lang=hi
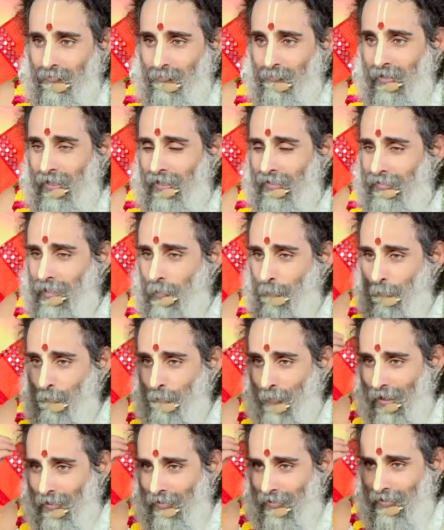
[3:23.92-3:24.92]
में ये
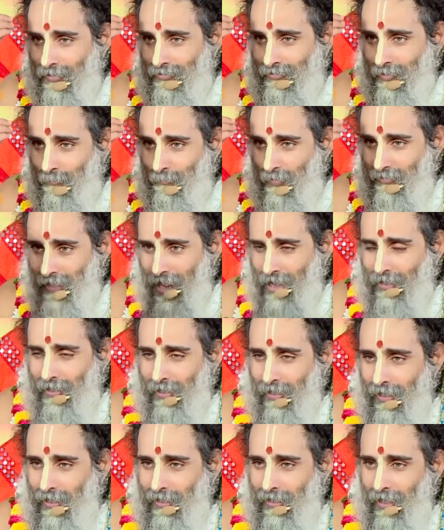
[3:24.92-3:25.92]
पहले से
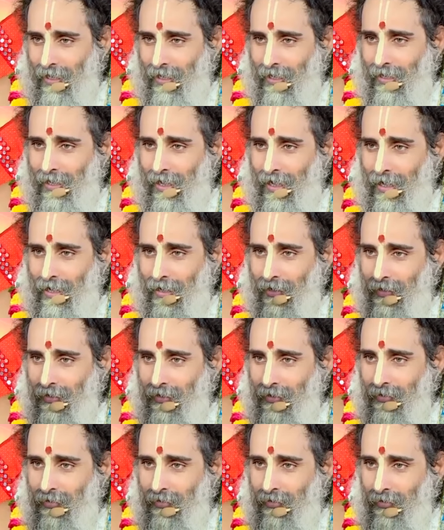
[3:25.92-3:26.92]
बताकर रखा गया
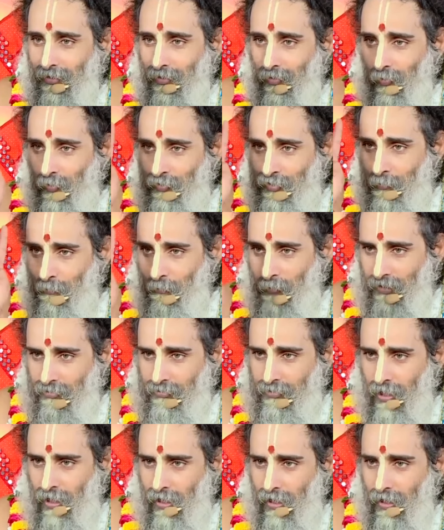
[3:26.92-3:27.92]
कोई
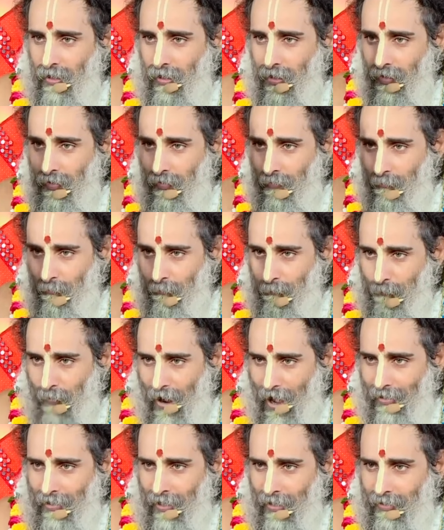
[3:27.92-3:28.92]
वृद्ध
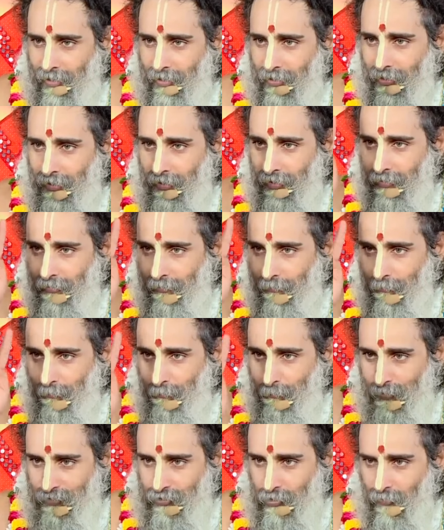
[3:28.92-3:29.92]
बालक
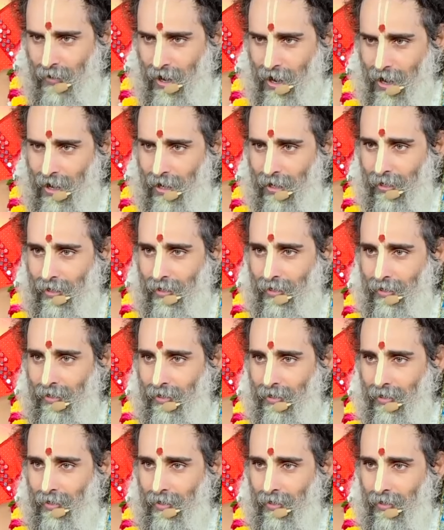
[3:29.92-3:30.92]
विधवा
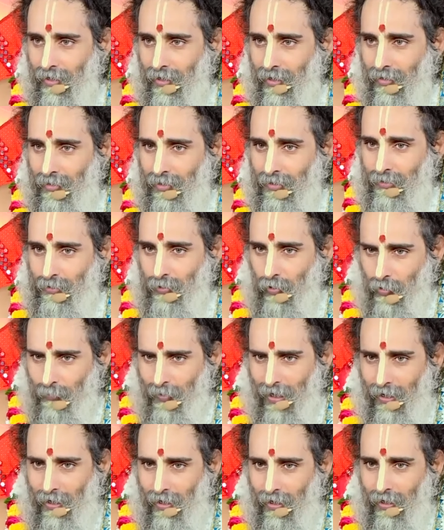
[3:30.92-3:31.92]

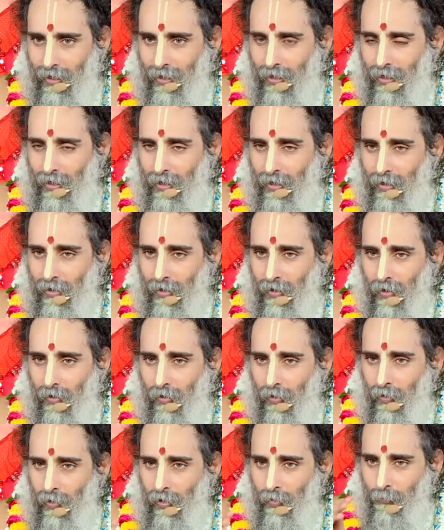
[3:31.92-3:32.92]
दुर्बल
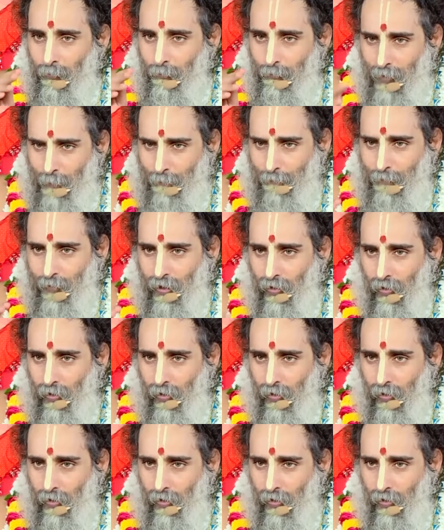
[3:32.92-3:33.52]
और विप्र